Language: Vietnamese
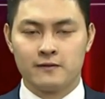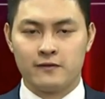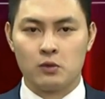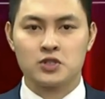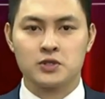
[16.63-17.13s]

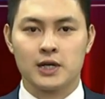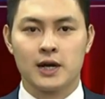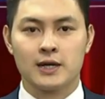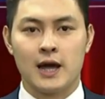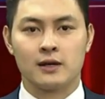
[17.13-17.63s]
Phòng Giao dịch
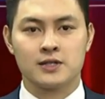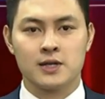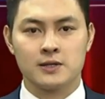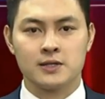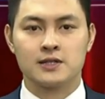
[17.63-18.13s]
Ngân hàng
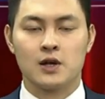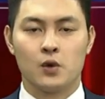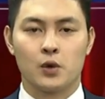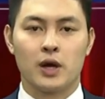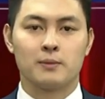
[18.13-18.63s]
Chính sách Xã
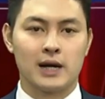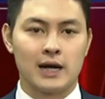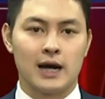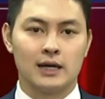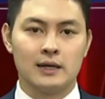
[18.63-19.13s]
hội huyện Bắc
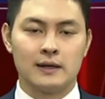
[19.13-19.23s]
Hà